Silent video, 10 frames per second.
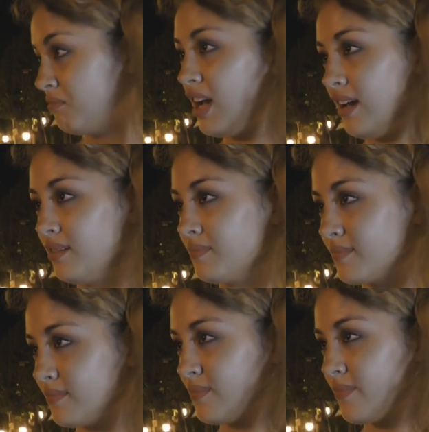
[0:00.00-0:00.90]
آه.
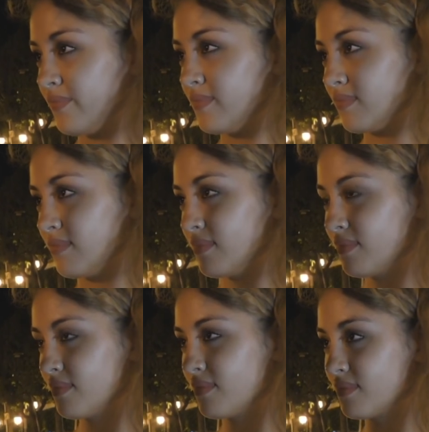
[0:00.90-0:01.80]
ما
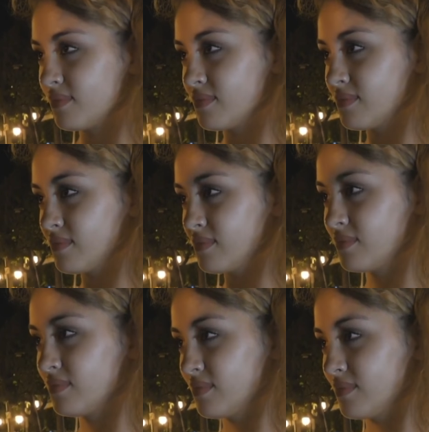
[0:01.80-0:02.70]
تحبش راجل يغير
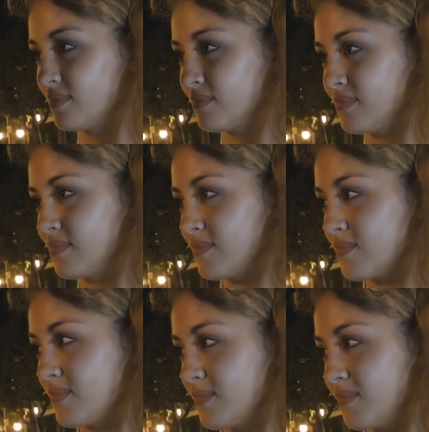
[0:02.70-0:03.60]
عليك خاطر يحبك
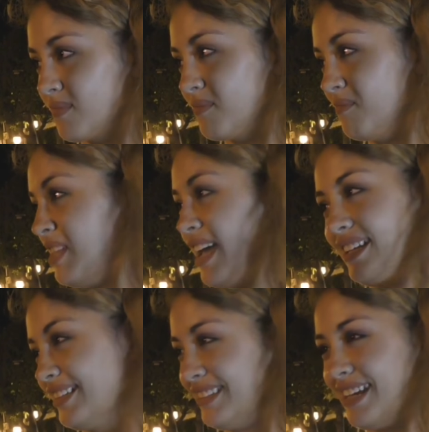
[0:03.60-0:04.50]
لا
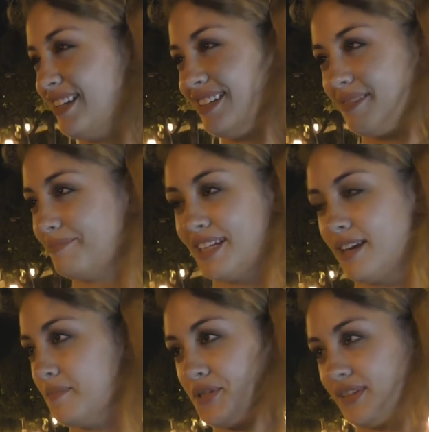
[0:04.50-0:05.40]
الغيرة لا ما
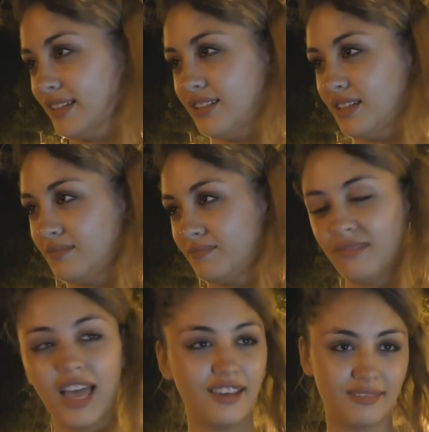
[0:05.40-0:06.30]
نحبش الغيرة
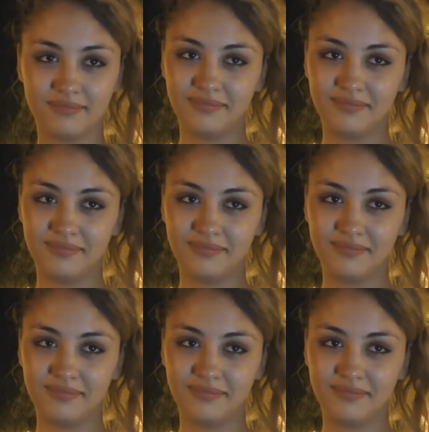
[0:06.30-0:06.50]
آه.